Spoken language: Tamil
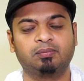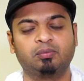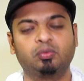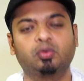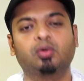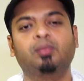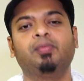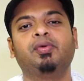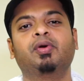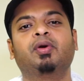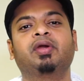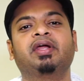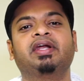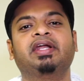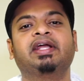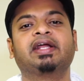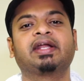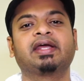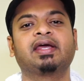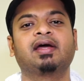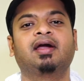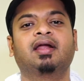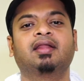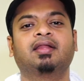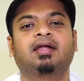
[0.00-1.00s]
பூமியோட
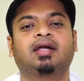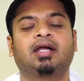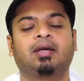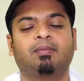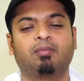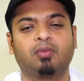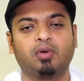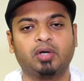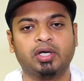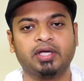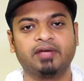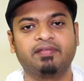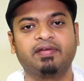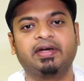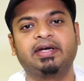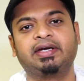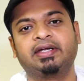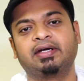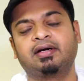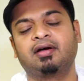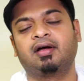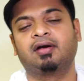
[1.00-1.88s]
நிறையால் தான் நம்மளுடைய வெயிட்டே